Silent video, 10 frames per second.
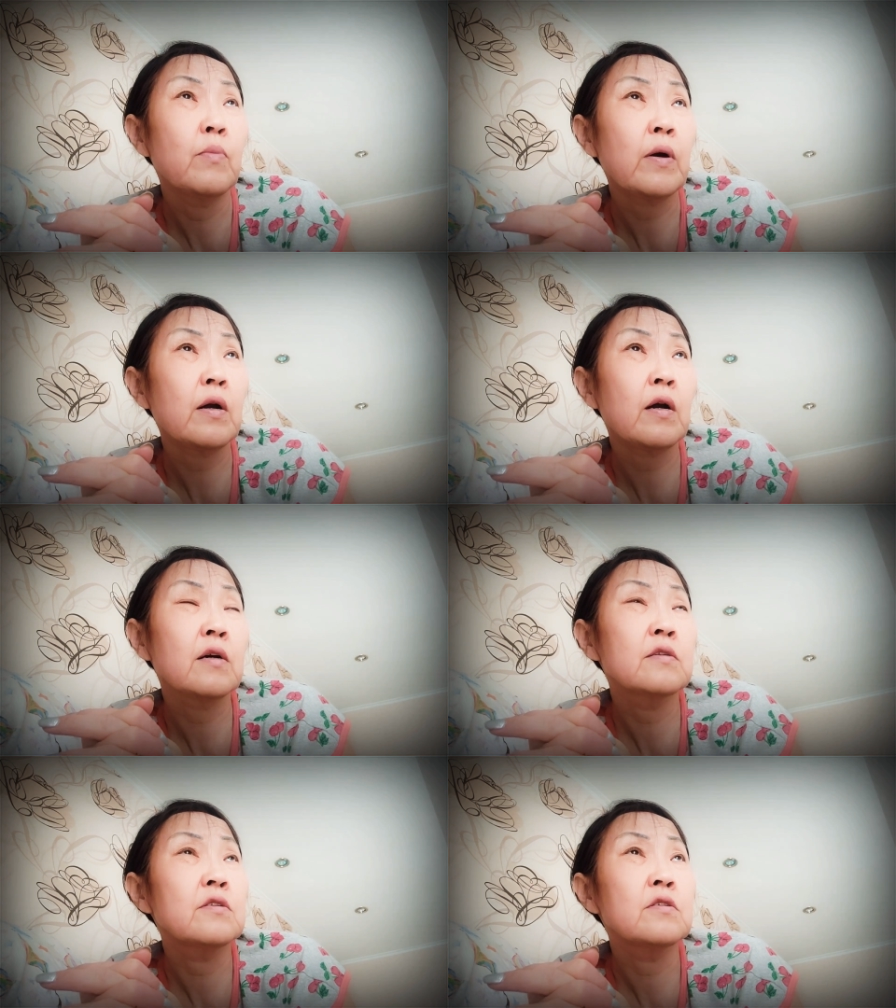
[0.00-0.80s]

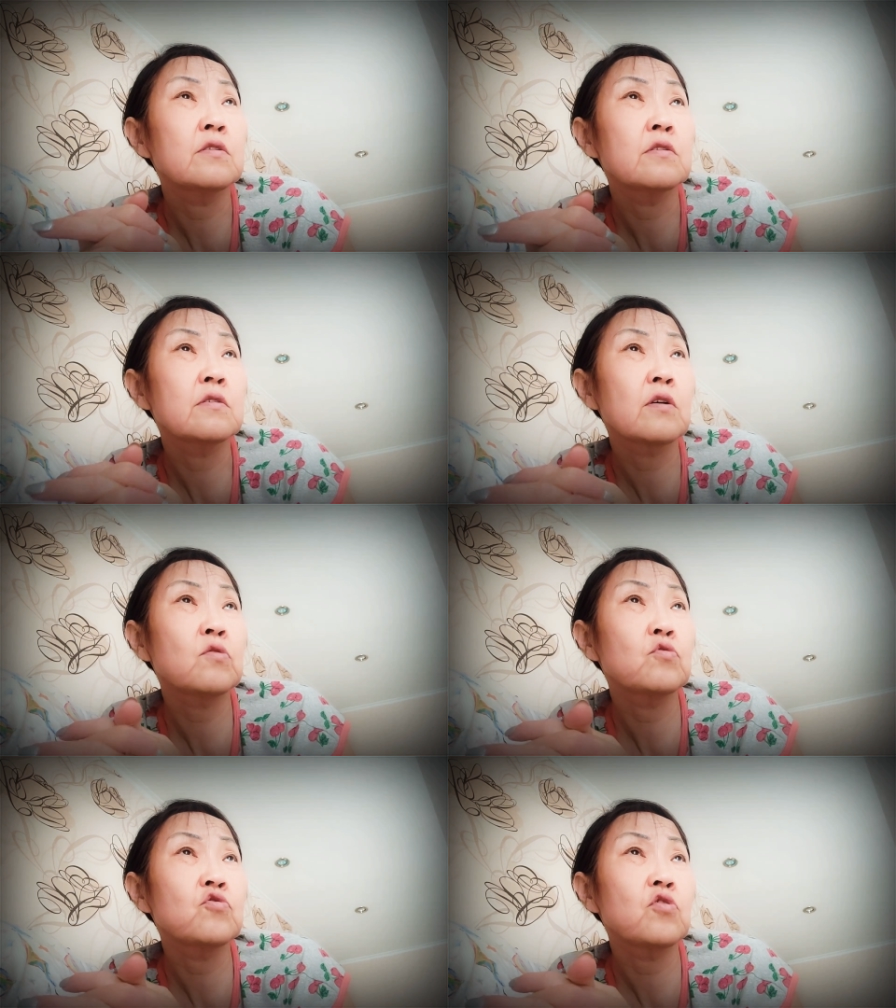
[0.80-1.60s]
пока они не
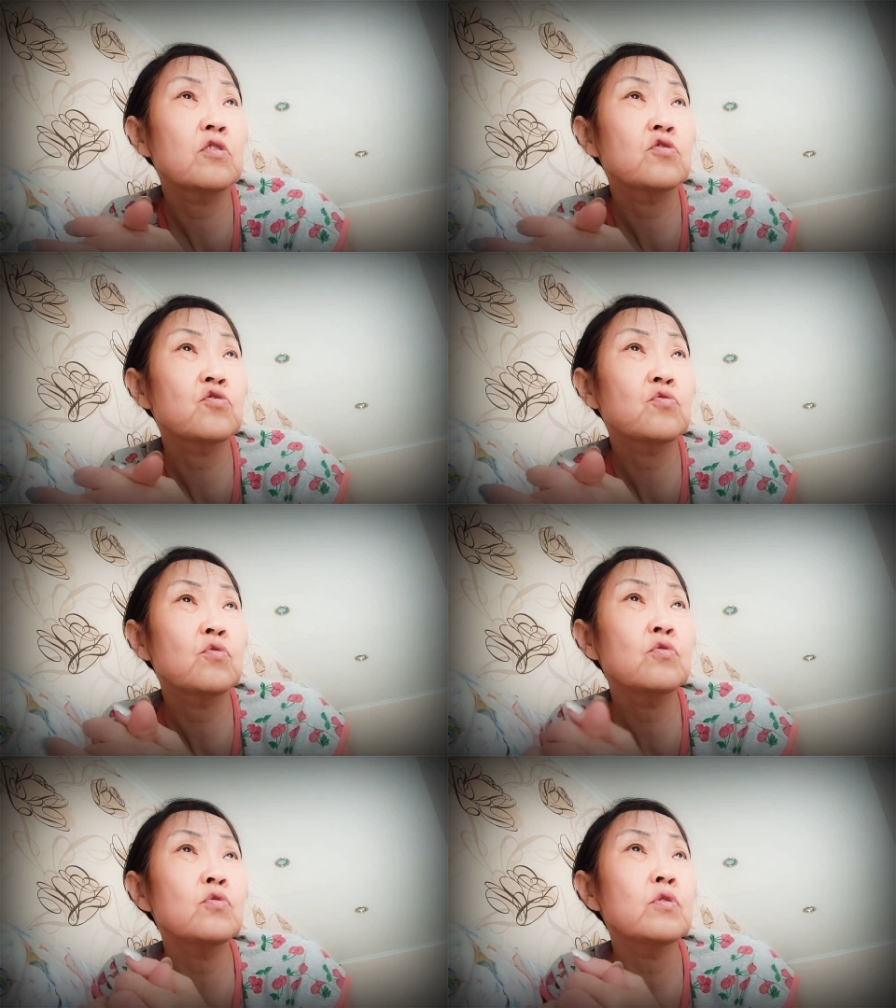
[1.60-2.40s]
закончили
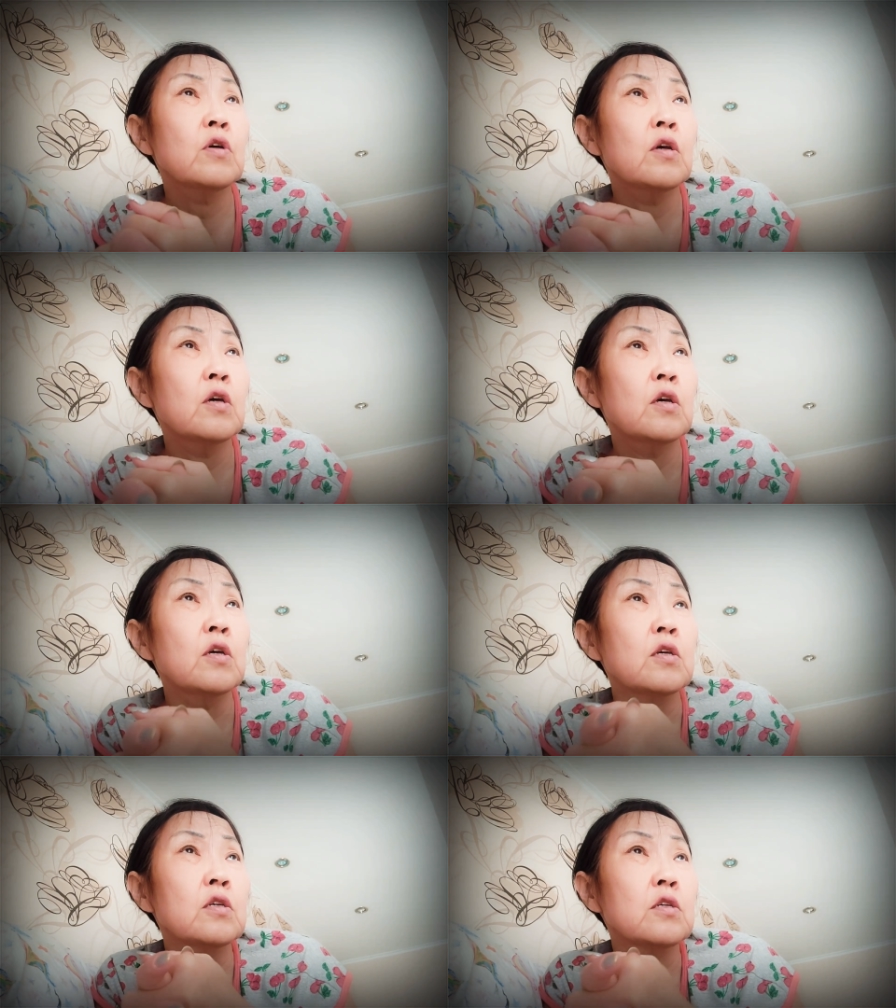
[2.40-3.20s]
школу
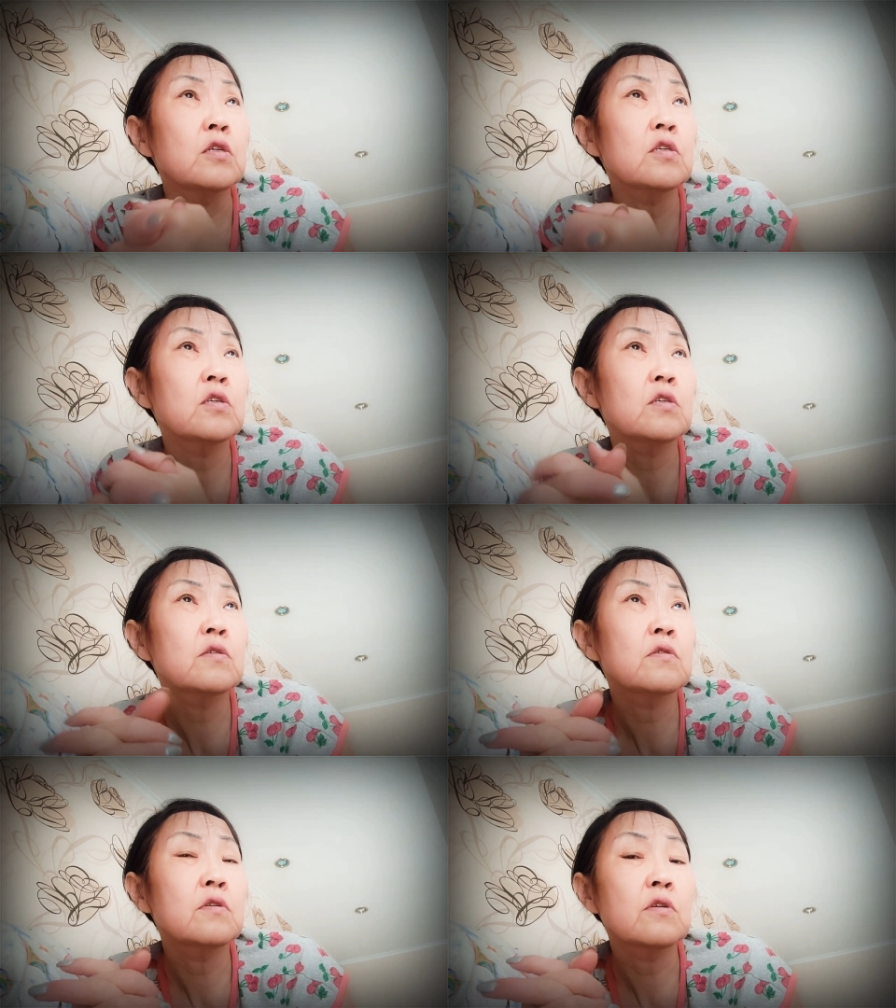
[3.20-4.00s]

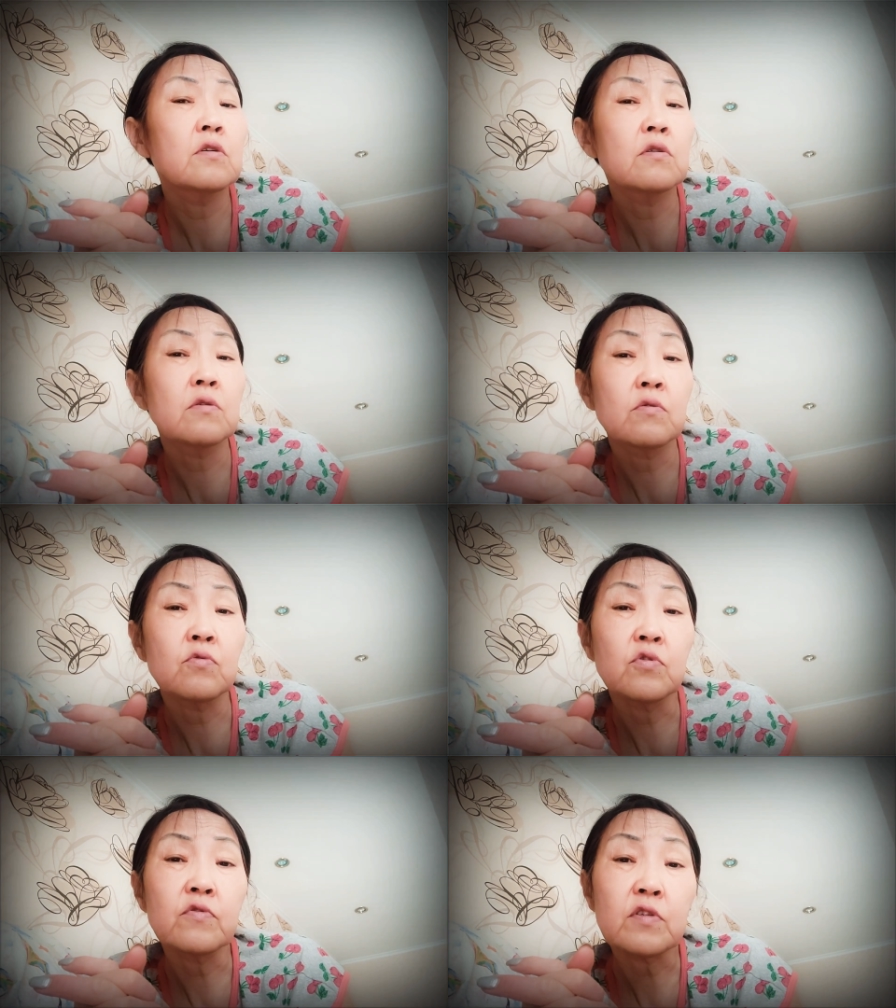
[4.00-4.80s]
и
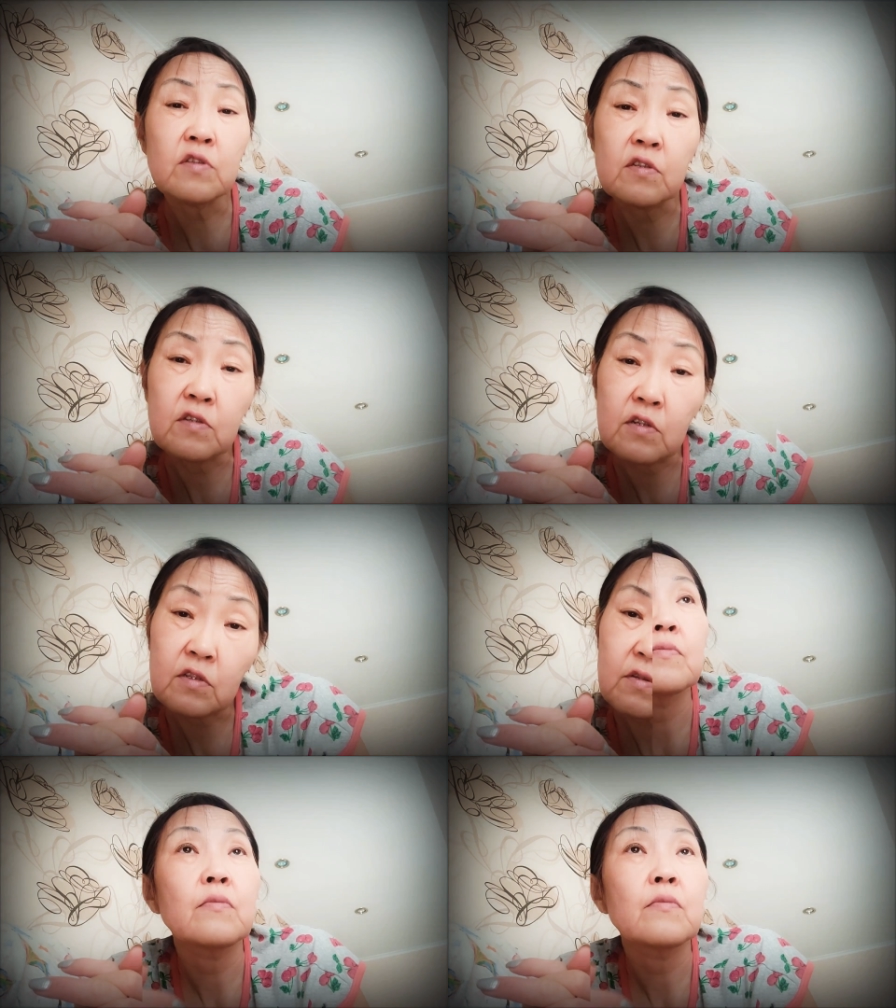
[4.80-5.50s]
университет.